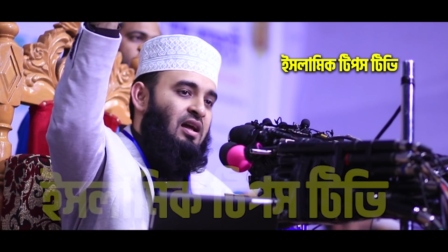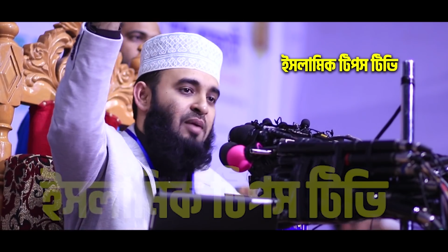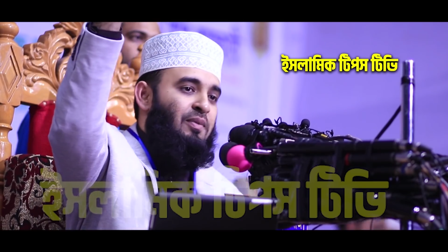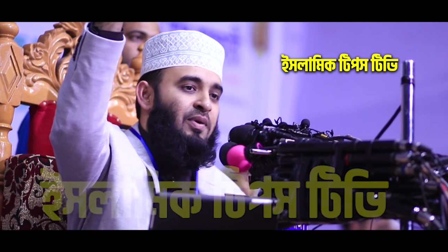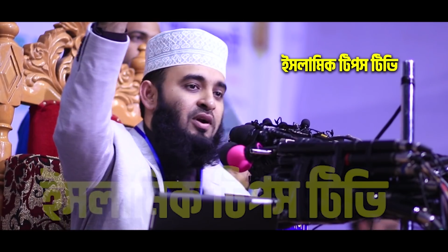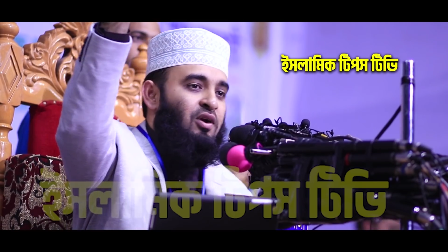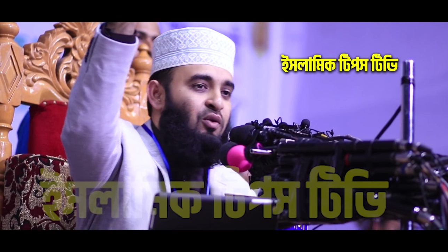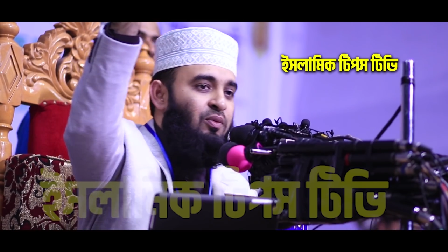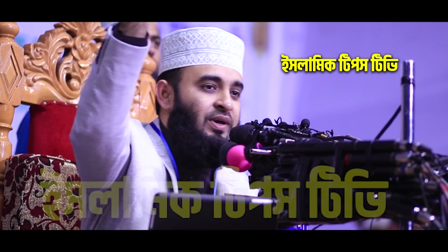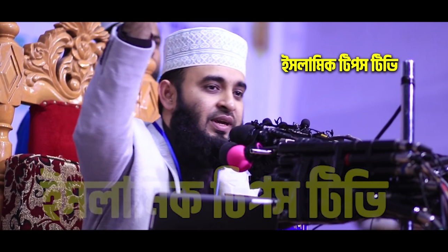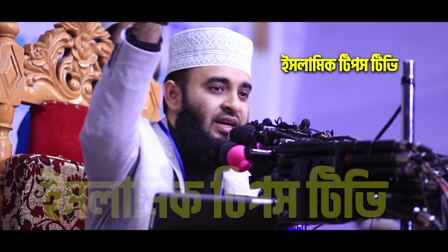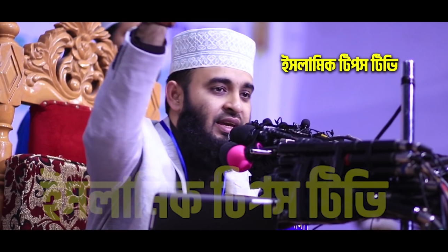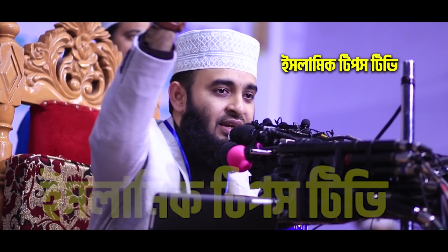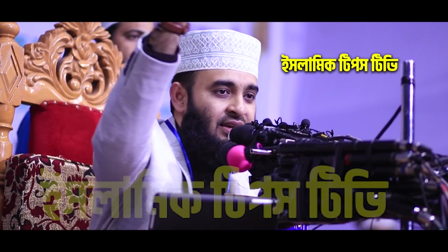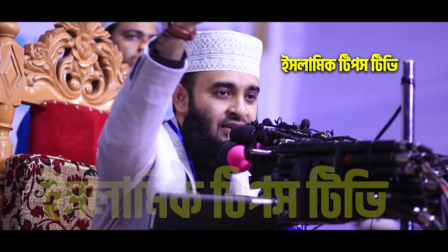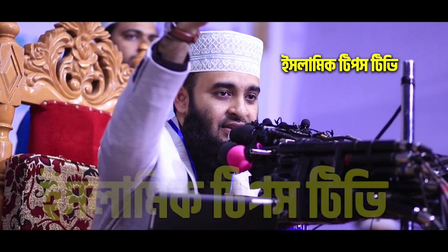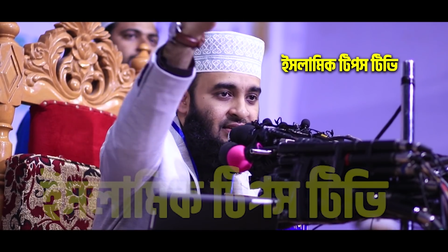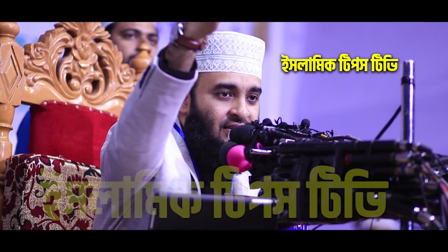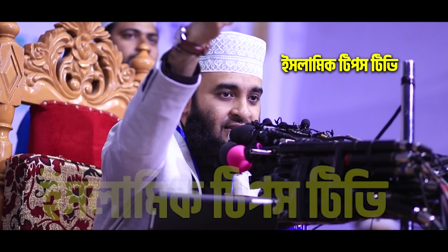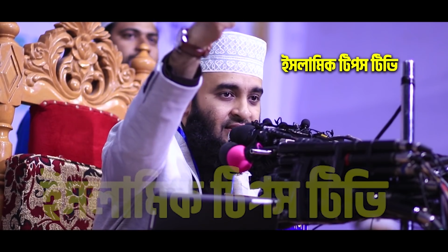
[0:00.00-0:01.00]
আমার নবী কি
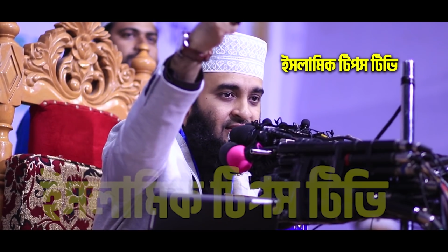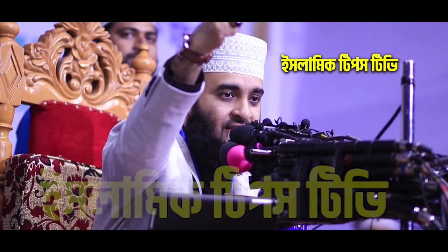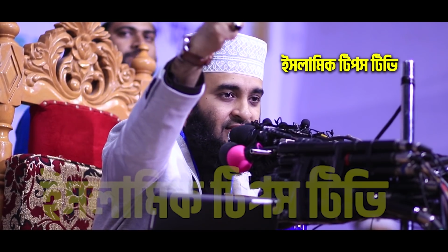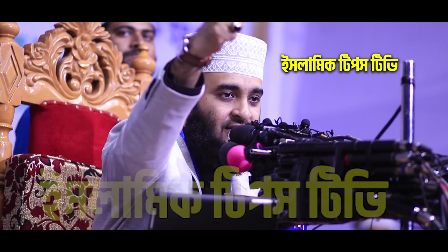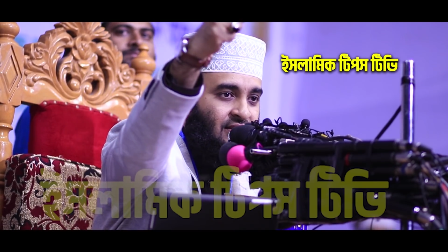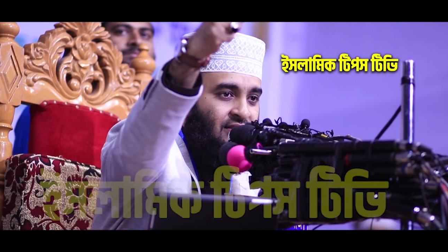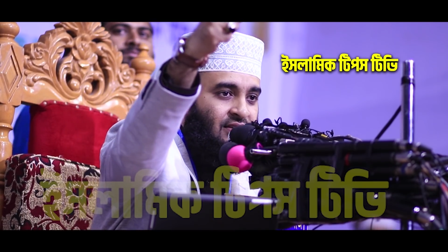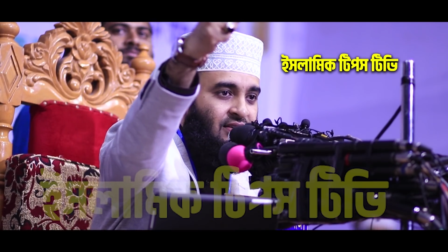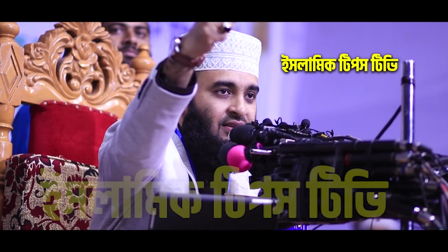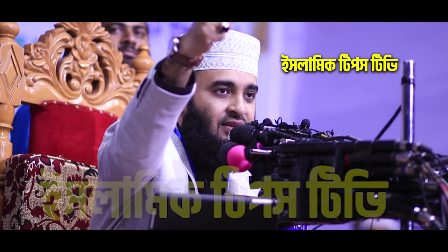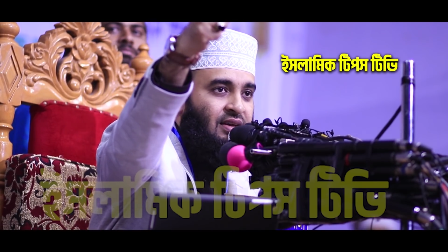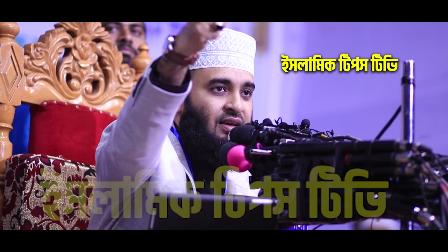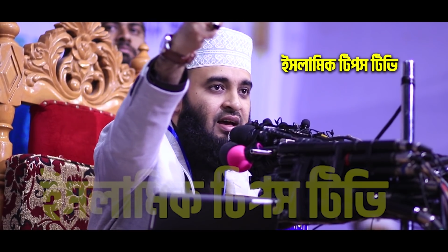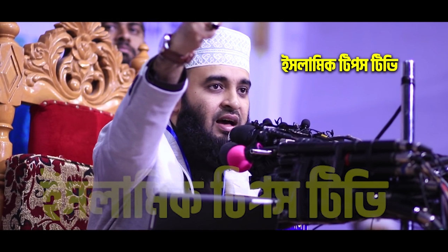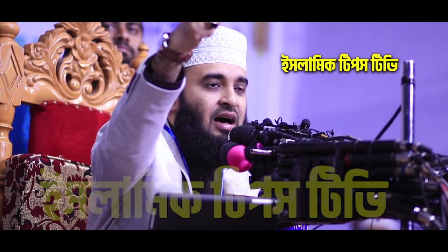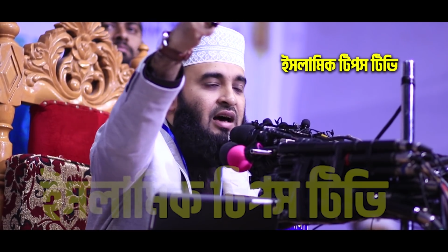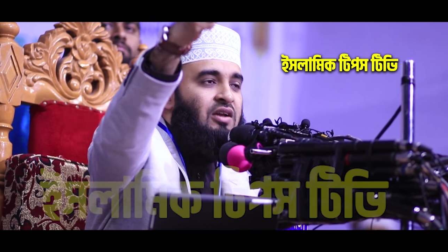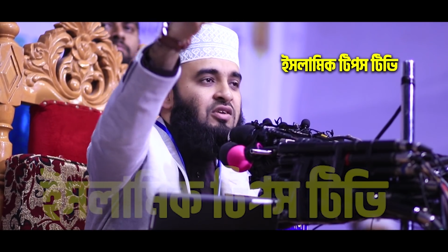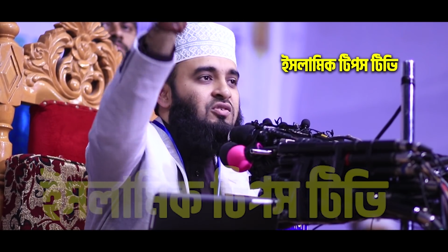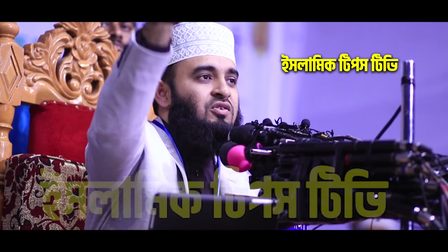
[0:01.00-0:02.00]

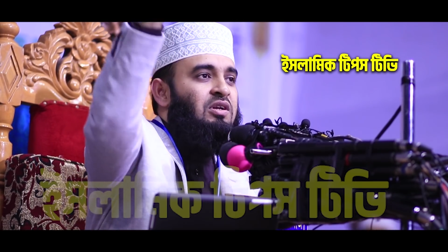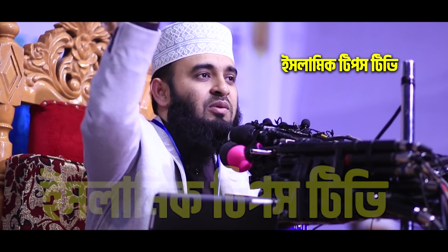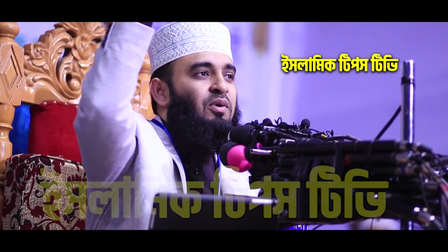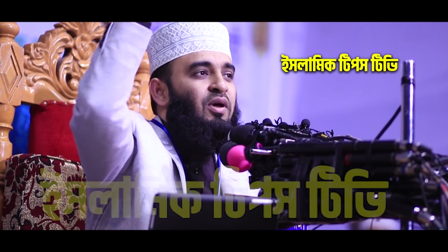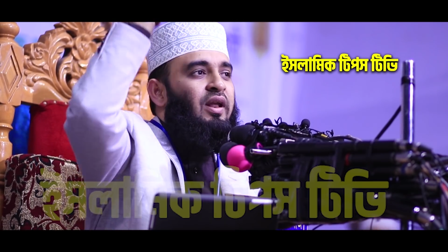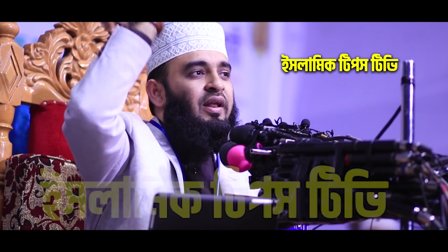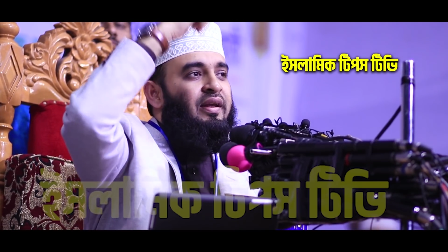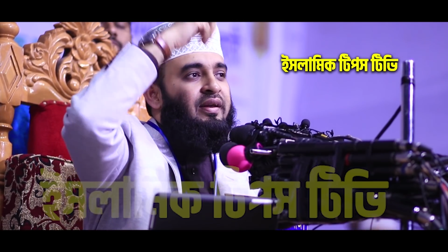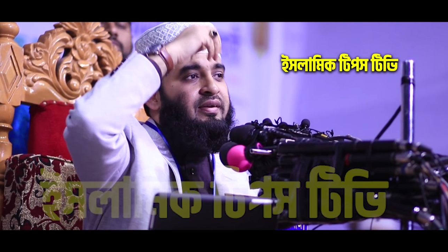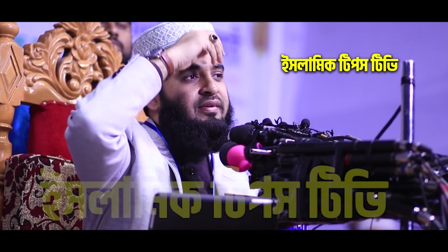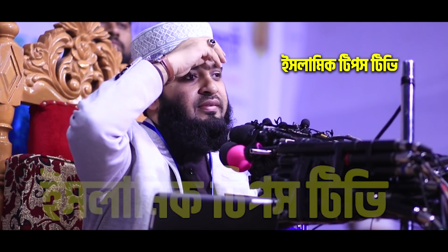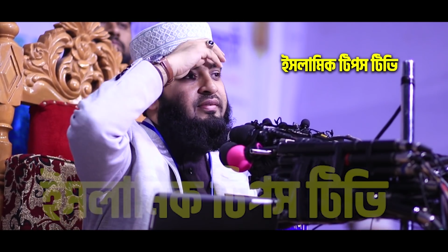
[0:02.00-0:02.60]
আরো জোরে বলেন